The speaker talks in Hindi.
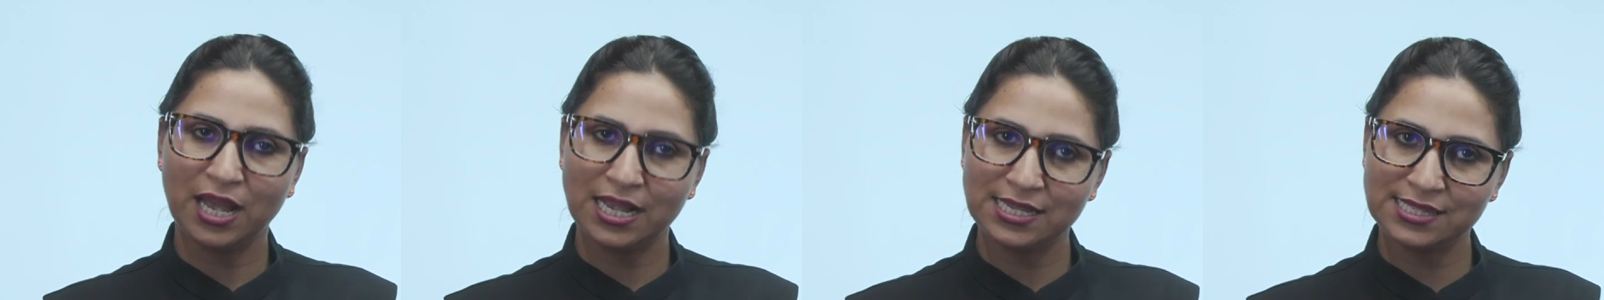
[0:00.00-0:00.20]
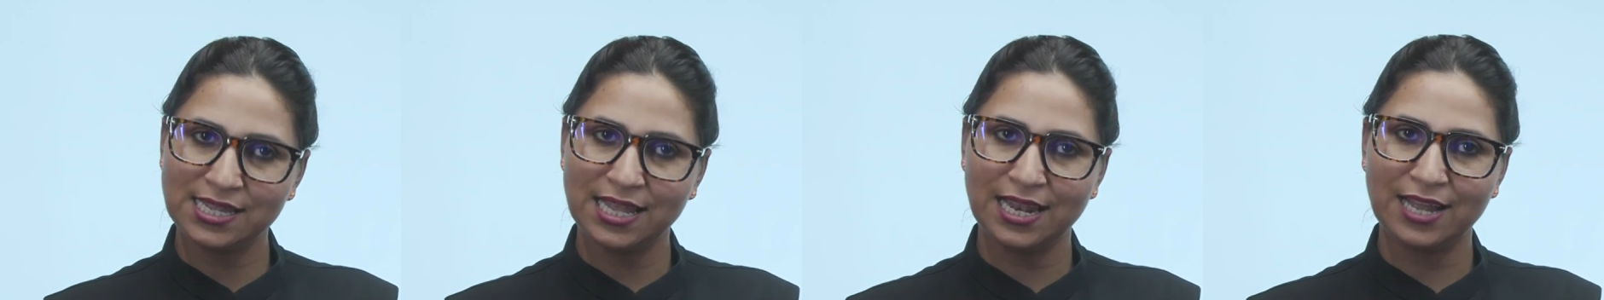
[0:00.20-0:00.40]

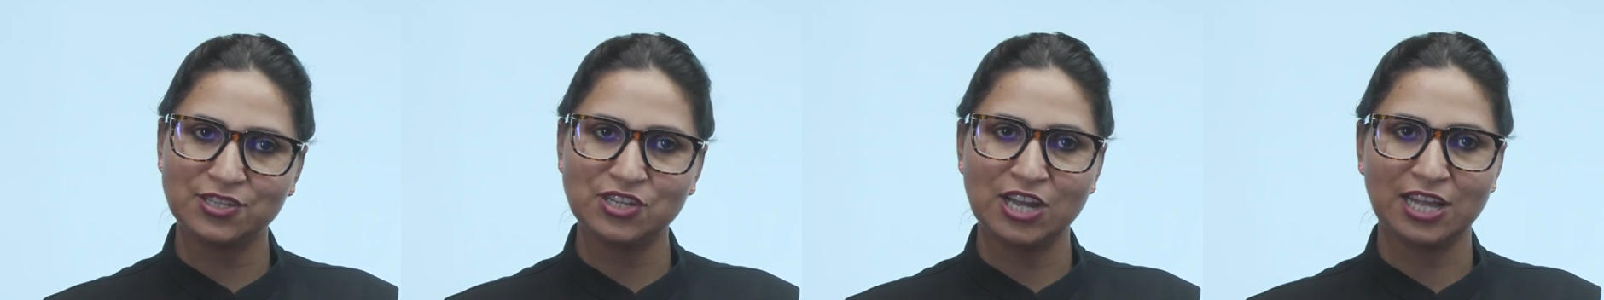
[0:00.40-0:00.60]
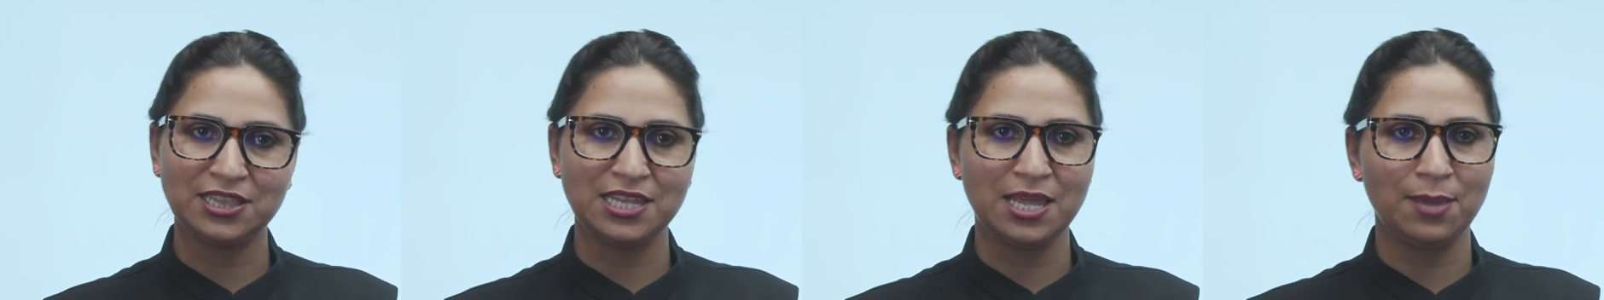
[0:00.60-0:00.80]
हंसने लग
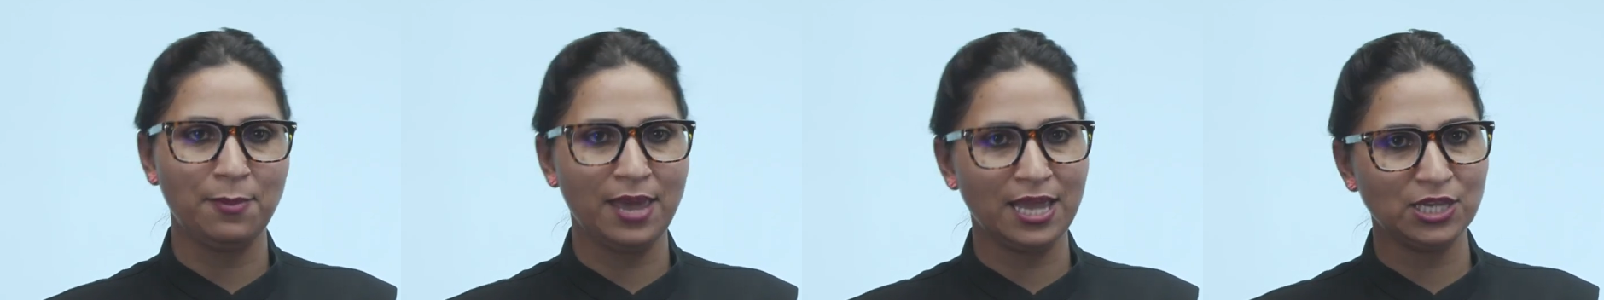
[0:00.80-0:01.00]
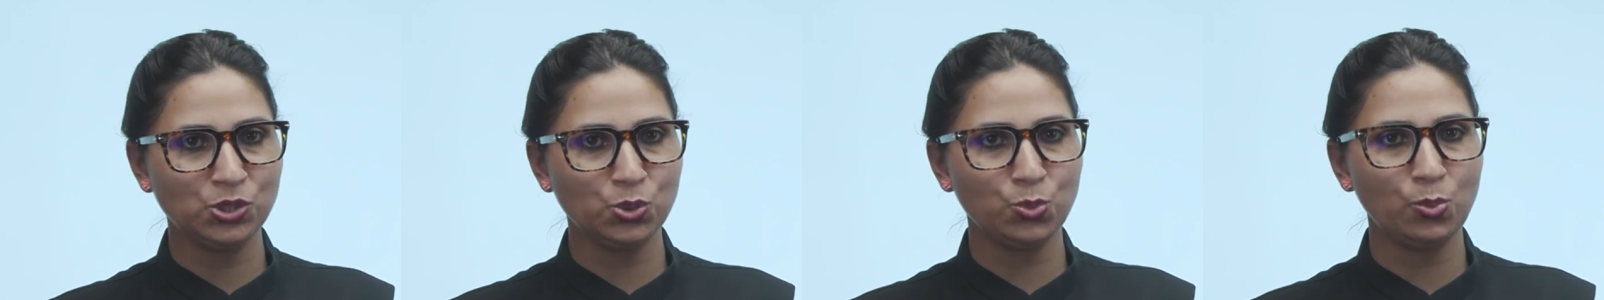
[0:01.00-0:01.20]
जाती है
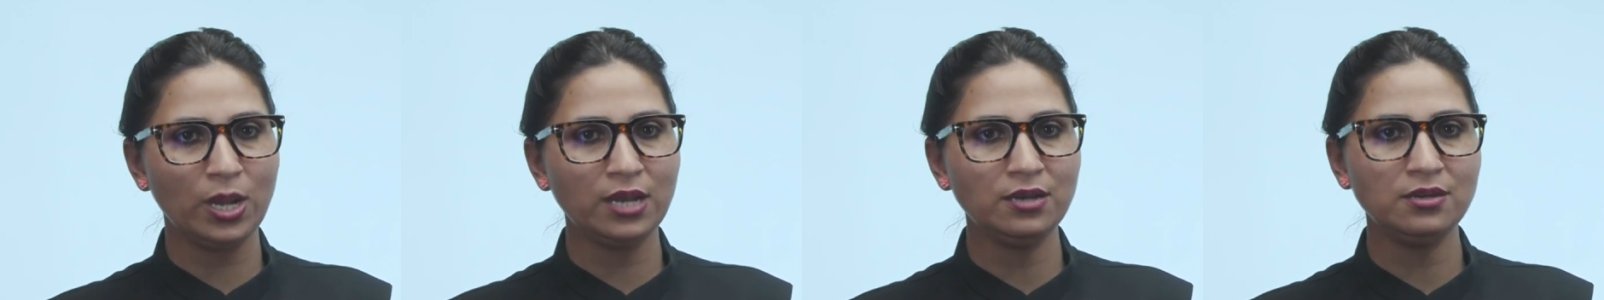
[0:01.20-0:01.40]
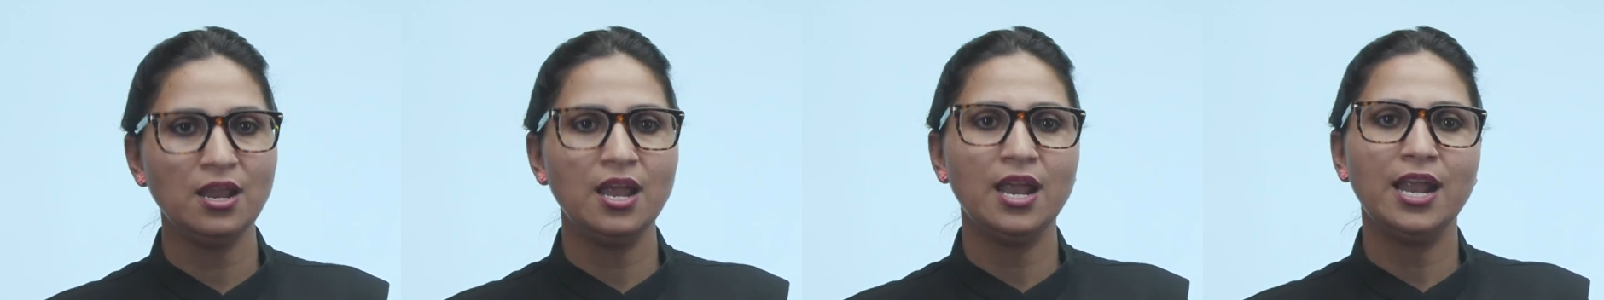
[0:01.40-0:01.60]
मैजिक
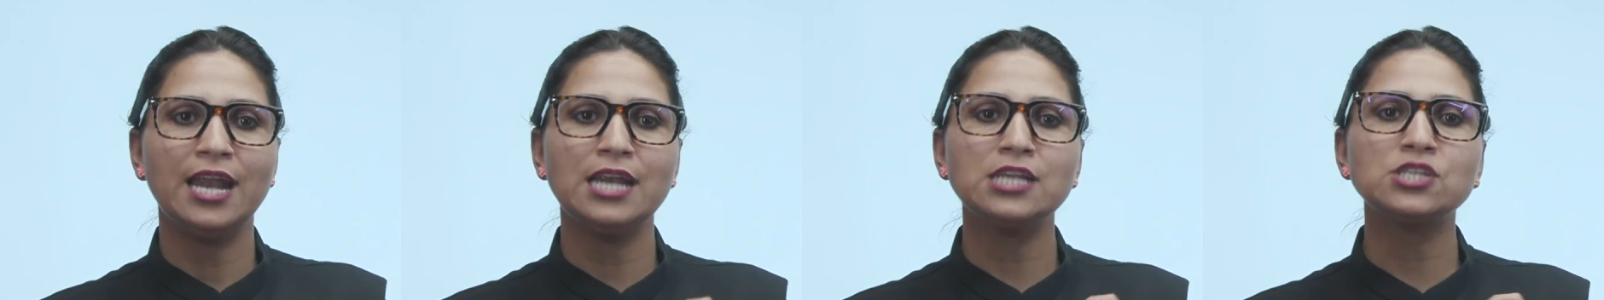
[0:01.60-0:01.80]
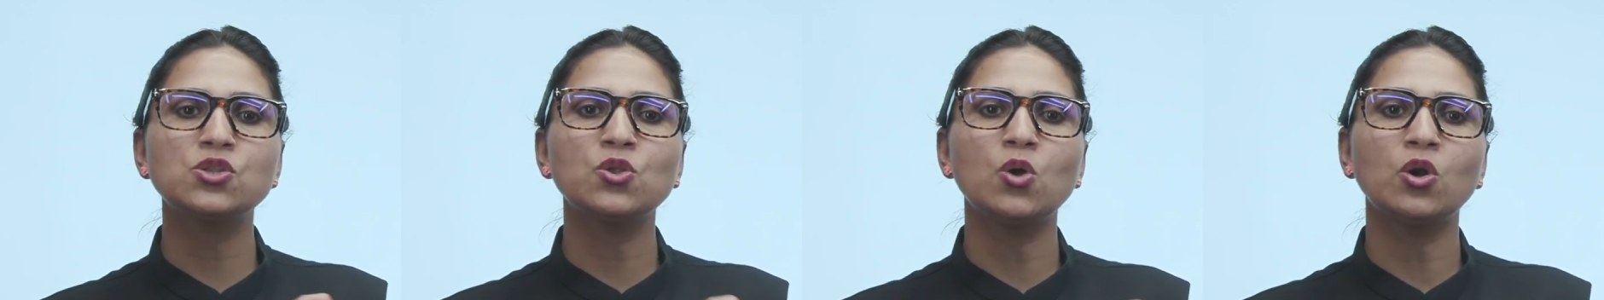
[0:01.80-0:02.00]
मैन
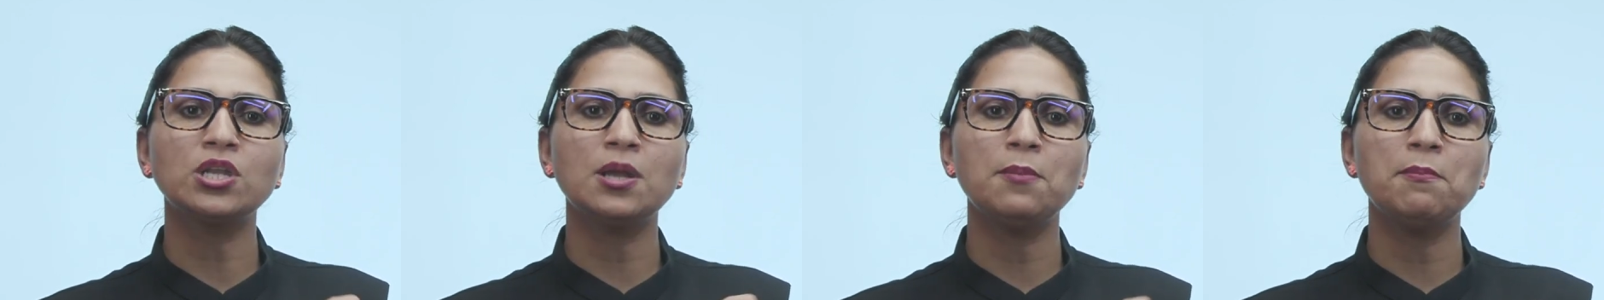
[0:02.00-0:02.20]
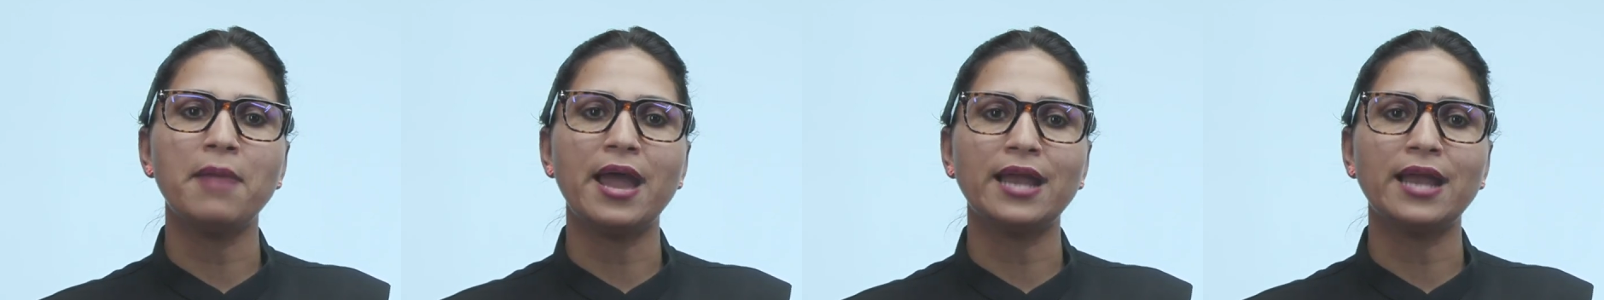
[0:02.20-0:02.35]
इट्स नॉट अ